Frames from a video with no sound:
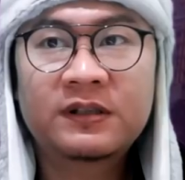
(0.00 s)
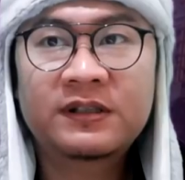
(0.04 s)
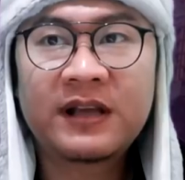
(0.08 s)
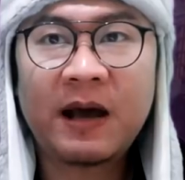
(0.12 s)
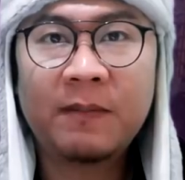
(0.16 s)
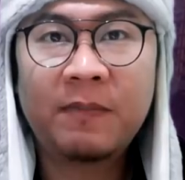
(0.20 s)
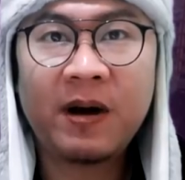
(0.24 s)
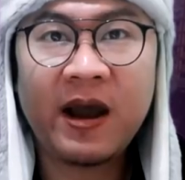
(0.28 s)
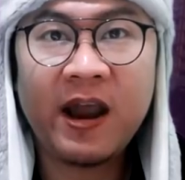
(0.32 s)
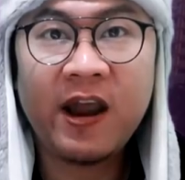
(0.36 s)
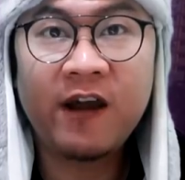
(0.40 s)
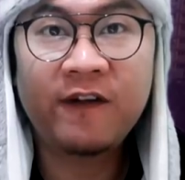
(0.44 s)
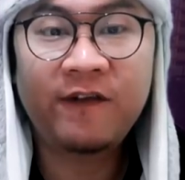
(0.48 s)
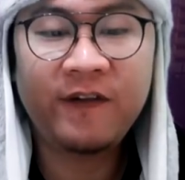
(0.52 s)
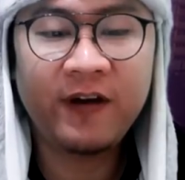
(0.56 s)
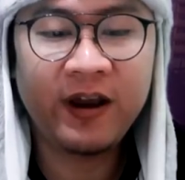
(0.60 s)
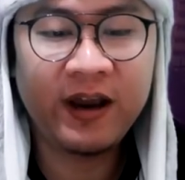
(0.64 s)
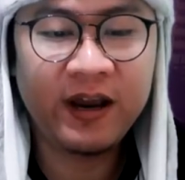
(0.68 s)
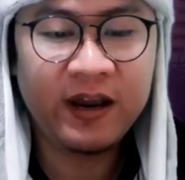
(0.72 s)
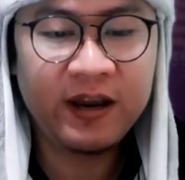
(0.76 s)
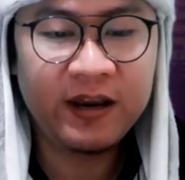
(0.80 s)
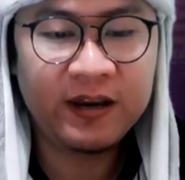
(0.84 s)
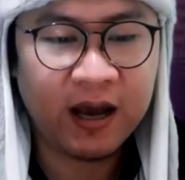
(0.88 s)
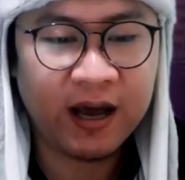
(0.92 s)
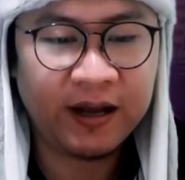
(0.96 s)
Sabah
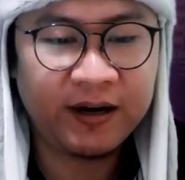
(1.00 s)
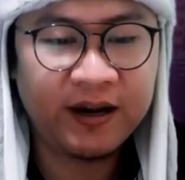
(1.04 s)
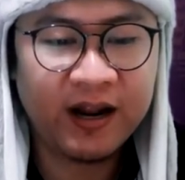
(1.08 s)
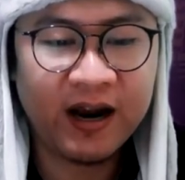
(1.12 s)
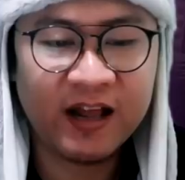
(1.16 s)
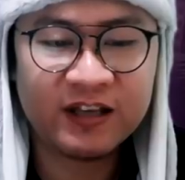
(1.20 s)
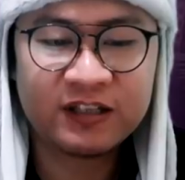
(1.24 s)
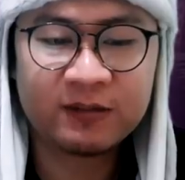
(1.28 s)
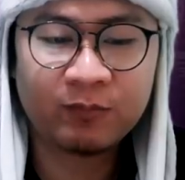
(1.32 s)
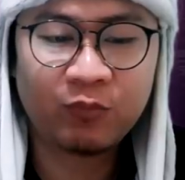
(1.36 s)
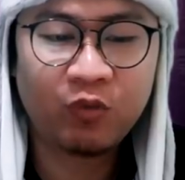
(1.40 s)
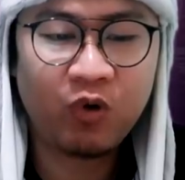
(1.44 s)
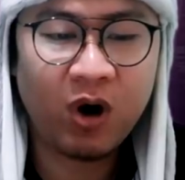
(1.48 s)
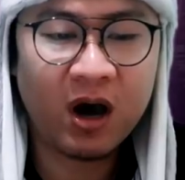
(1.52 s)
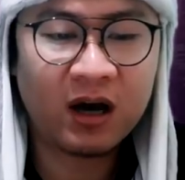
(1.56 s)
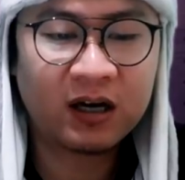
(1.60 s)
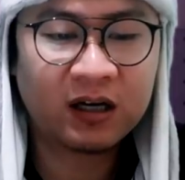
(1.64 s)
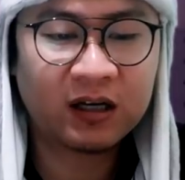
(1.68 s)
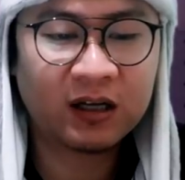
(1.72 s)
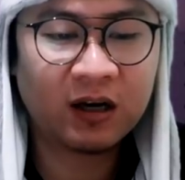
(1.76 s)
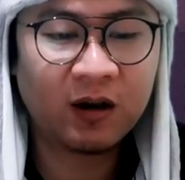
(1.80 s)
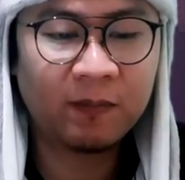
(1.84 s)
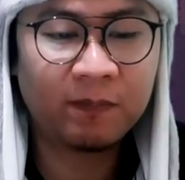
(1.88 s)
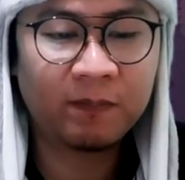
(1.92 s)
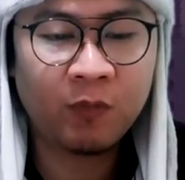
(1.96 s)
FA adalah
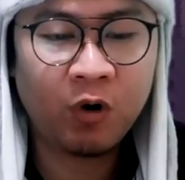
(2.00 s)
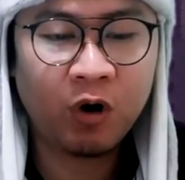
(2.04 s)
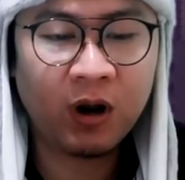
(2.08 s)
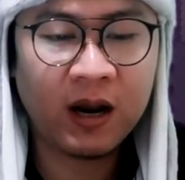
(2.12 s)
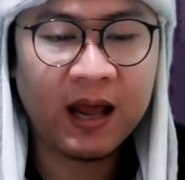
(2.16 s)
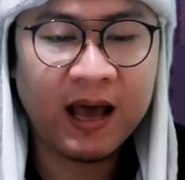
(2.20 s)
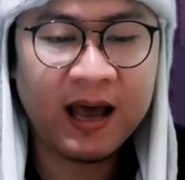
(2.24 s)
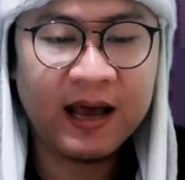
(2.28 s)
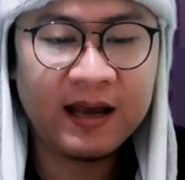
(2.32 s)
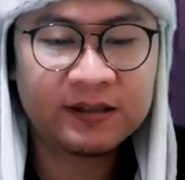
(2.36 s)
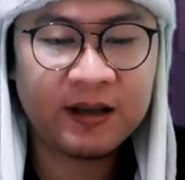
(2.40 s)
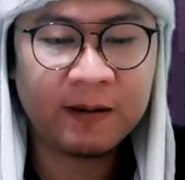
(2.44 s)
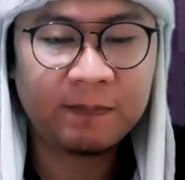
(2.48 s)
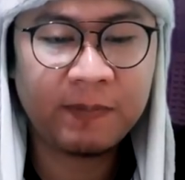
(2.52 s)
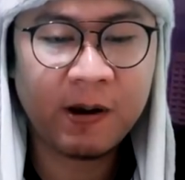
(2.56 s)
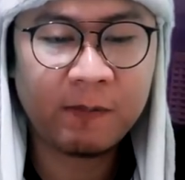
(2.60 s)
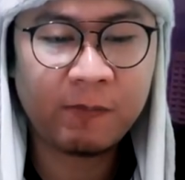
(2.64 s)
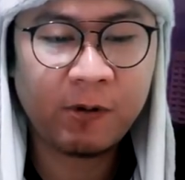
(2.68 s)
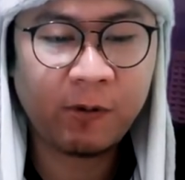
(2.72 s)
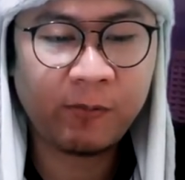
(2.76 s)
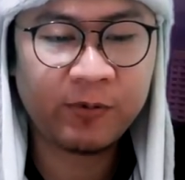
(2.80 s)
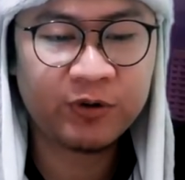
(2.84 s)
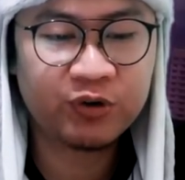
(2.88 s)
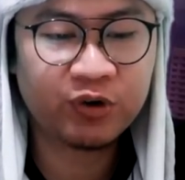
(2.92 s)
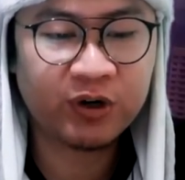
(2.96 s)
sebuah klub bola
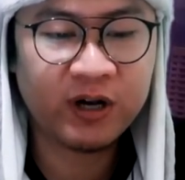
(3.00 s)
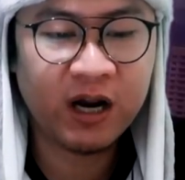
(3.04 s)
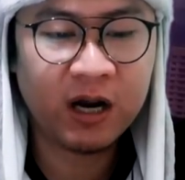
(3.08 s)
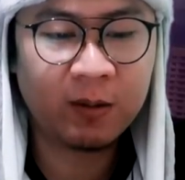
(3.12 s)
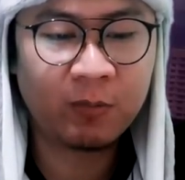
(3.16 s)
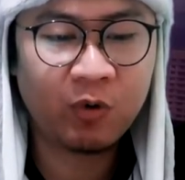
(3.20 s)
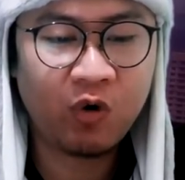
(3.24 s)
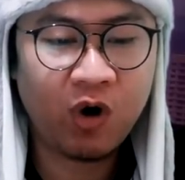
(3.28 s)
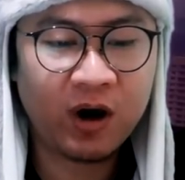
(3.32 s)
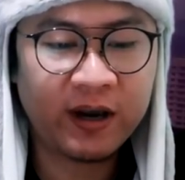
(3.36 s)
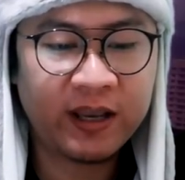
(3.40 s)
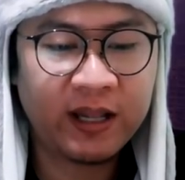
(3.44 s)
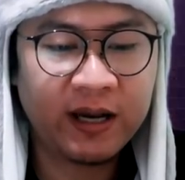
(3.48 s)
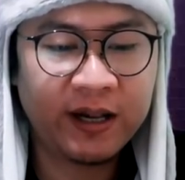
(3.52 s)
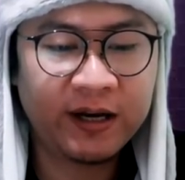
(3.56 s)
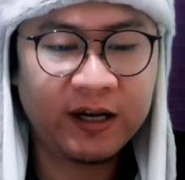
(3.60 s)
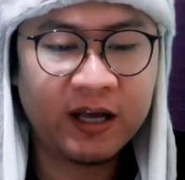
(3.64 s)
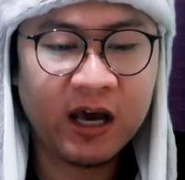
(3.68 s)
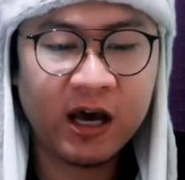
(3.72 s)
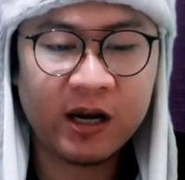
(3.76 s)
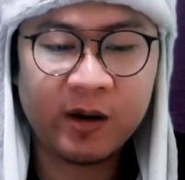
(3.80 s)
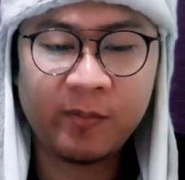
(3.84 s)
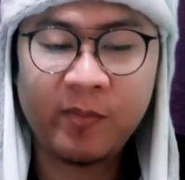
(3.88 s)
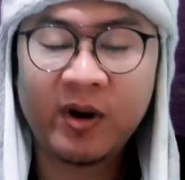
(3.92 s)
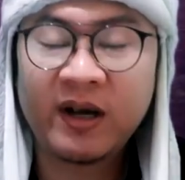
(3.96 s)
sepak profesional yang mewakili
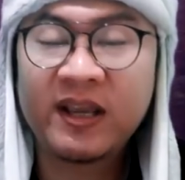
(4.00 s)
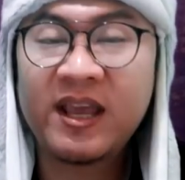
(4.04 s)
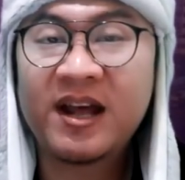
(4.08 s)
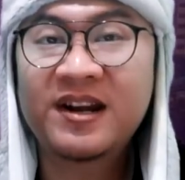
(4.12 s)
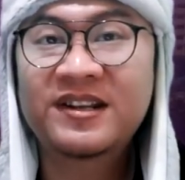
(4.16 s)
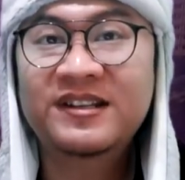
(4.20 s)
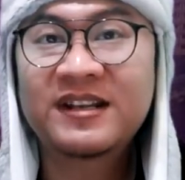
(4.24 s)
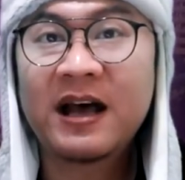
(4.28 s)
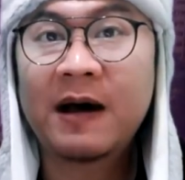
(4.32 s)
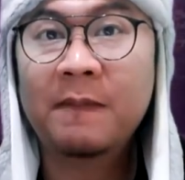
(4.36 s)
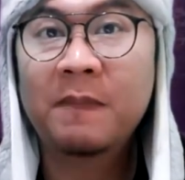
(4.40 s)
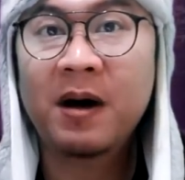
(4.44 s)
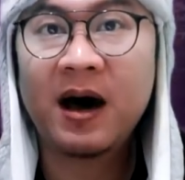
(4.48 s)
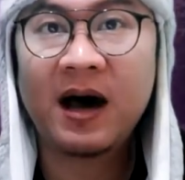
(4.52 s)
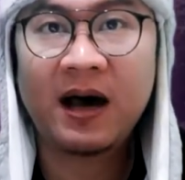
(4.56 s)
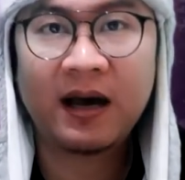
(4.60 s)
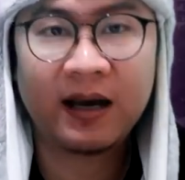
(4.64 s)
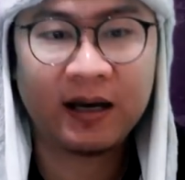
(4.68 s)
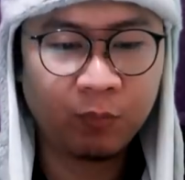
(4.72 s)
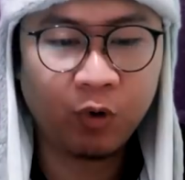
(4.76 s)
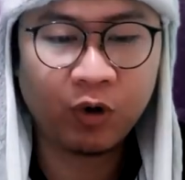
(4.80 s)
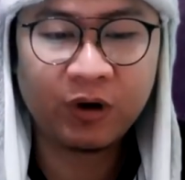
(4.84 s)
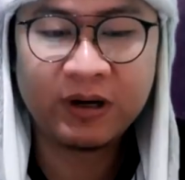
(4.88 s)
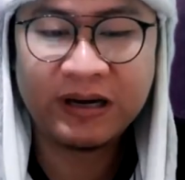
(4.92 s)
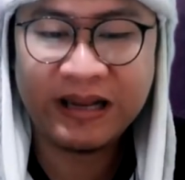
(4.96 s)
negara bagian
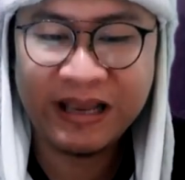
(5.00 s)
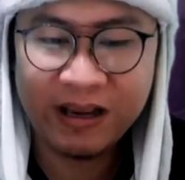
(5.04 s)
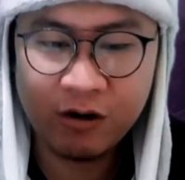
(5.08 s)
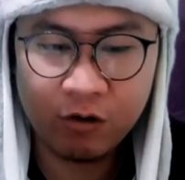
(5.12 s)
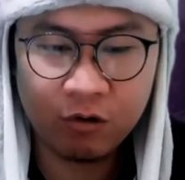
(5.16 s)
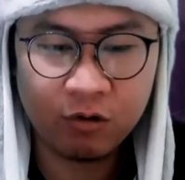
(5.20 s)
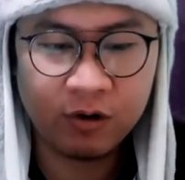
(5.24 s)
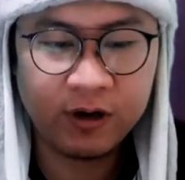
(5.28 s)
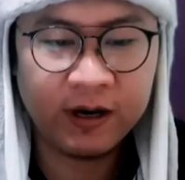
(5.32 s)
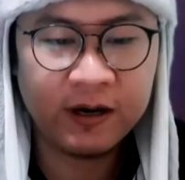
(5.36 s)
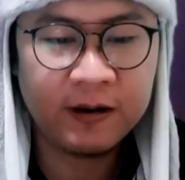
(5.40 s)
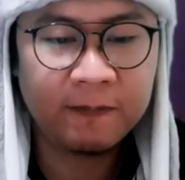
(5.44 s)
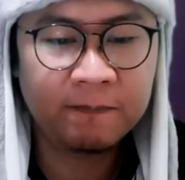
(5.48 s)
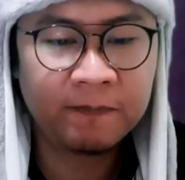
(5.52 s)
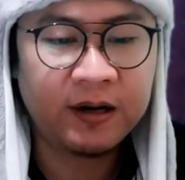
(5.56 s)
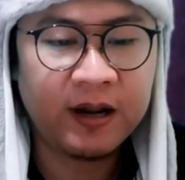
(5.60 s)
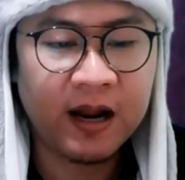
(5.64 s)
Sabah, Borneo ya.